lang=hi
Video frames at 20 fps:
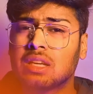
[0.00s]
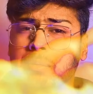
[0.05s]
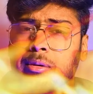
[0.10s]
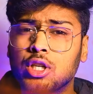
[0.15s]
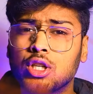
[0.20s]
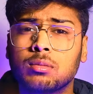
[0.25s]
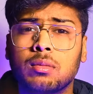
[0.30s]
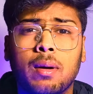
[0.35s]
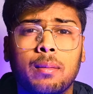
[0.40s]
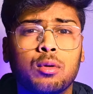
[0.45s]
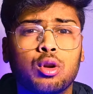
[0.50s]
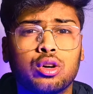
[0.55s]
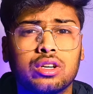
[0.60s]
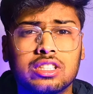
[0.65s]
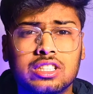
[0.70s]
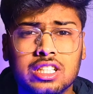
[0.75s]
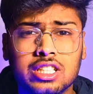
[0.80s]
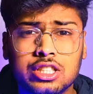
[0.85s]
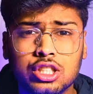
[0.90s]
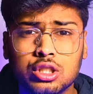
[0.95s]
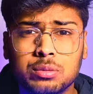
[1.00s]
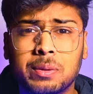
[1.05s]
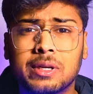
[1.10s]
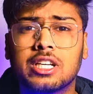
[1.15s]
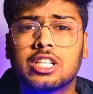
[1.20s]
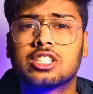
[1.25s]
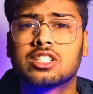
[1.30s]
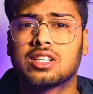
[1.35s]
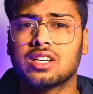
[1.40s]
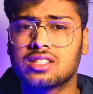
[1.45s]
आज के वीडियो में हम लोग इसी
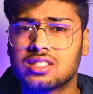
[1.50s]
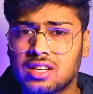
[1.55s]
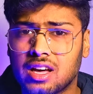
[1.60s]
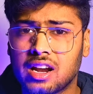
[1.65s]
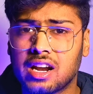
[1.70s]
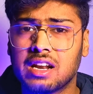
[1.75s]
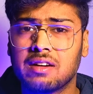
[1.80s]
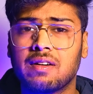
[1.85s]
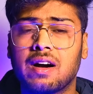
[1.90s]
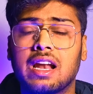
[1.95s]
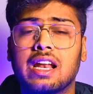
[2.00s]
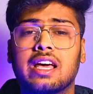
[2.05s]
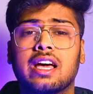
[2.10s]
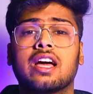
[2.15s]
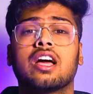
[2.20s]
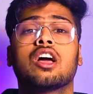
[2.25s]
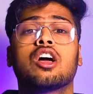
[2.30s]
चीज पे डिस्कस करने वाले